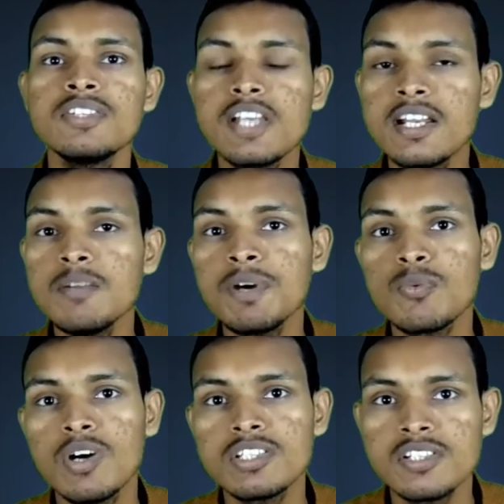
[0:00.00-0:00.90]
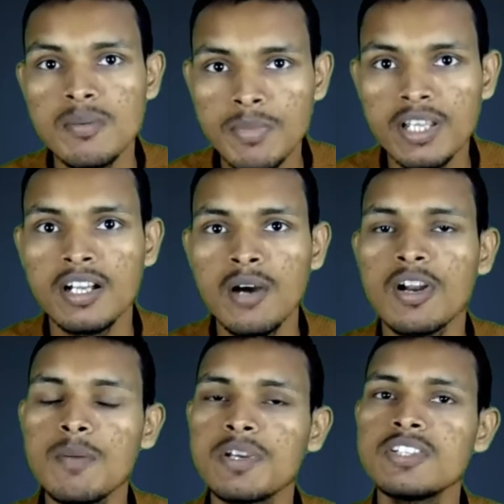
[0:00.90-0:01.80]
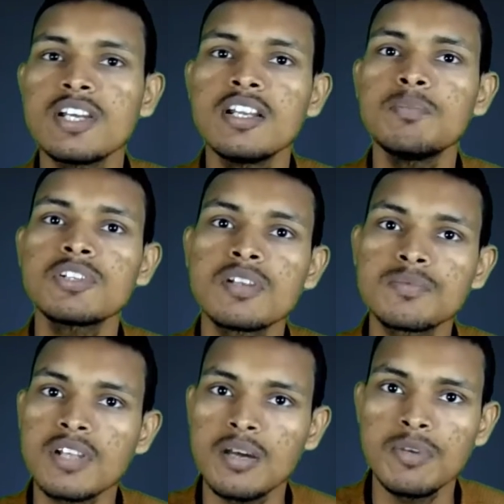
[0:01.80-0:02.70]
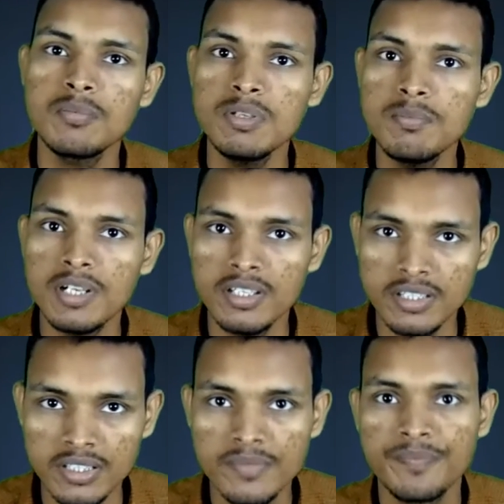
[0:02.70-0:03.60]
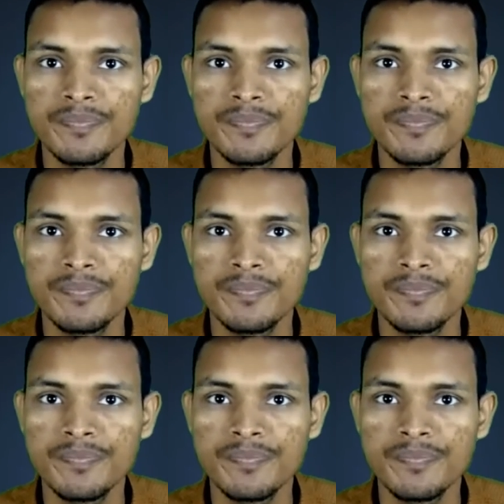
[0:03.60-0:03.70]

चैनल पर वॉच टाइम बढ़ेगा और आपके चैनल पर सब्सक्राइबर भी बढ़ेंगे